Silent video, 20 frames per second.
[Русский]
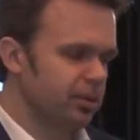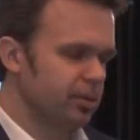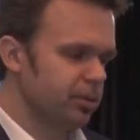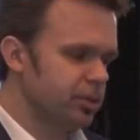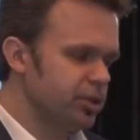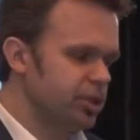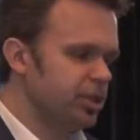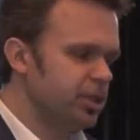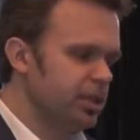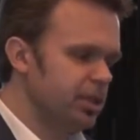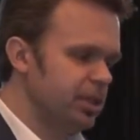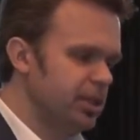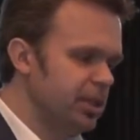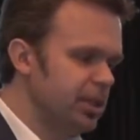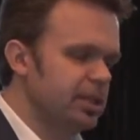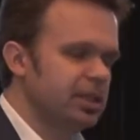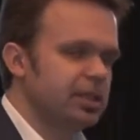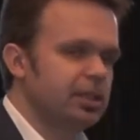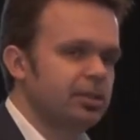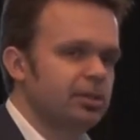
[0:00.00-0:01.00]
очень
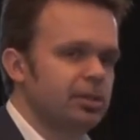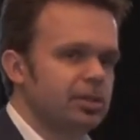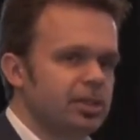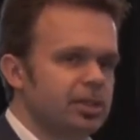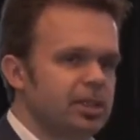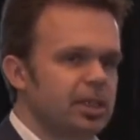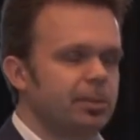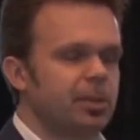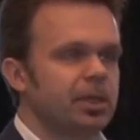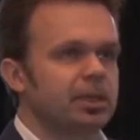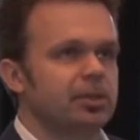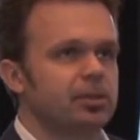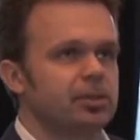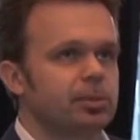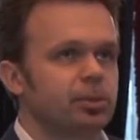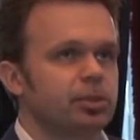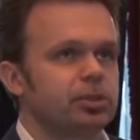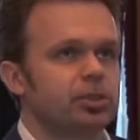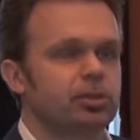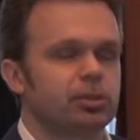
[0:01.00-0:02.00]
низкий, то есть
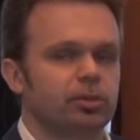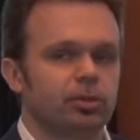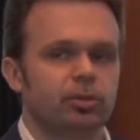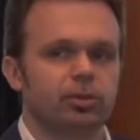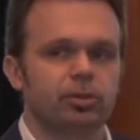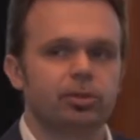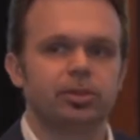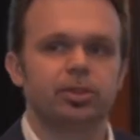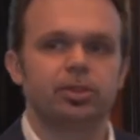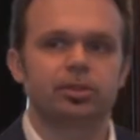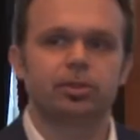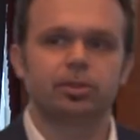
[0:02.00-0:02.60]
разрабатывать может кто угодно.